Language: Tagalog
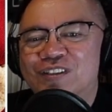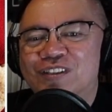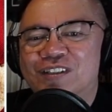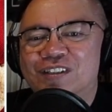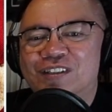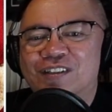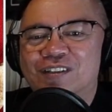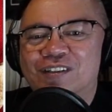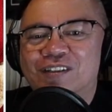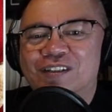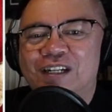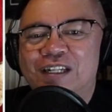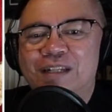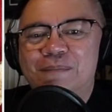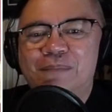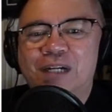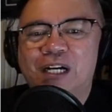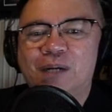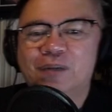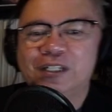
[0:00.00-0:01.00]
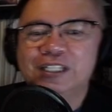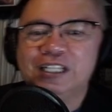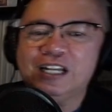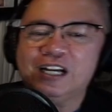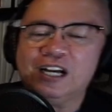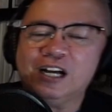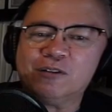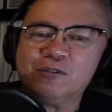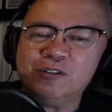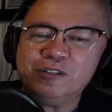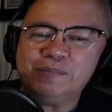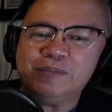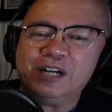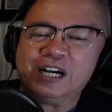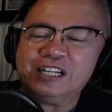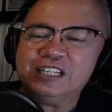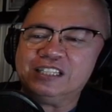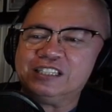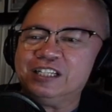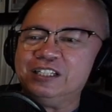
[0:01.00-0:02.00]
No? Halimbawa na lang, ako'y
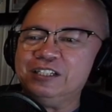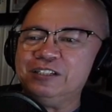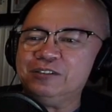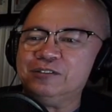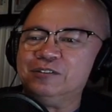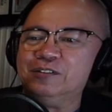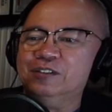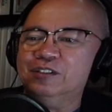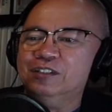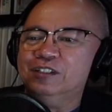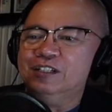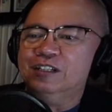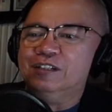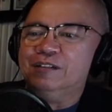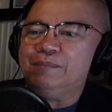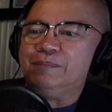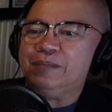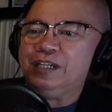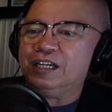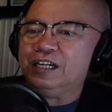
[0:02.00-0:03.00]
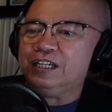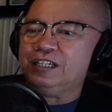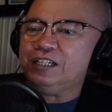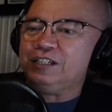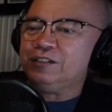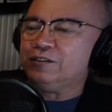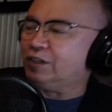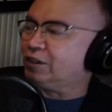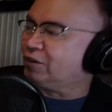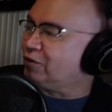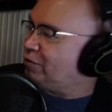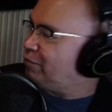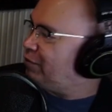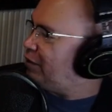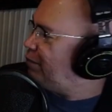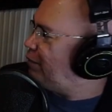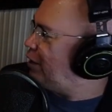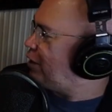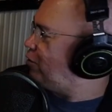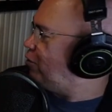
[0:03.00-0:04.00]
makita ninyo, may anino. Ito,
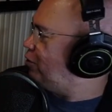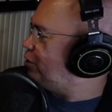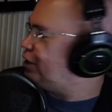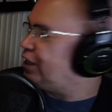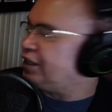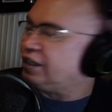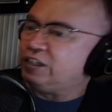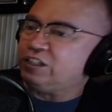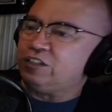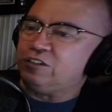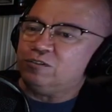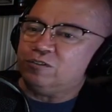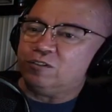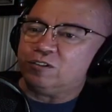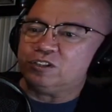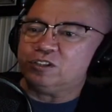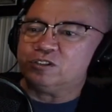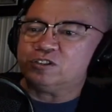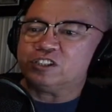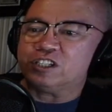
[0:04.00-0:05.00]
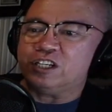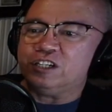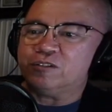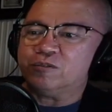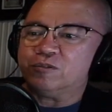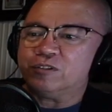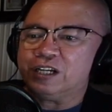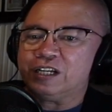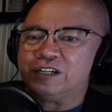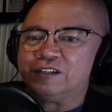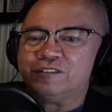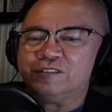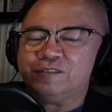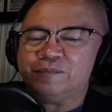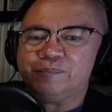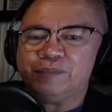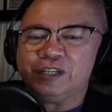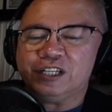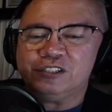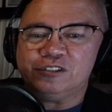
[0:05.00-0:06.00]
may konting anino ako dito sa likuran. No?
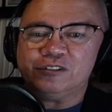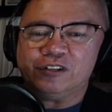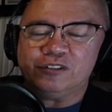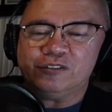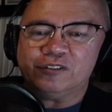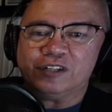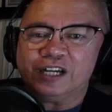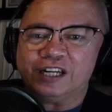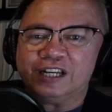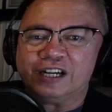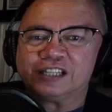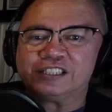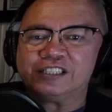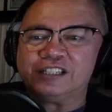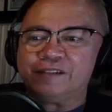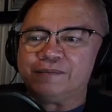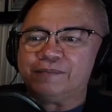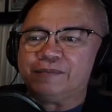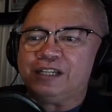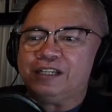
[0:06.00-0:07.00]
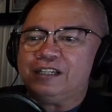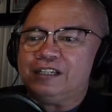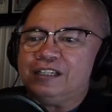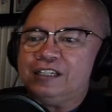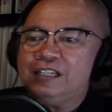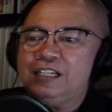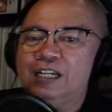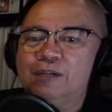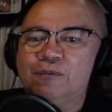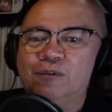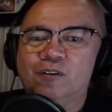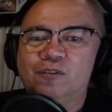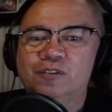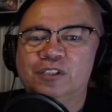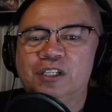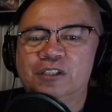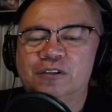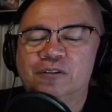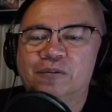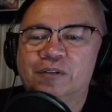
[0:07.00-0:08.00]
Medyo anong nga kasi may ilaw ako
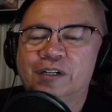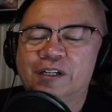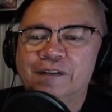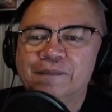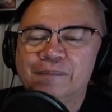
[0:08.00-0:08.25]
dito eh.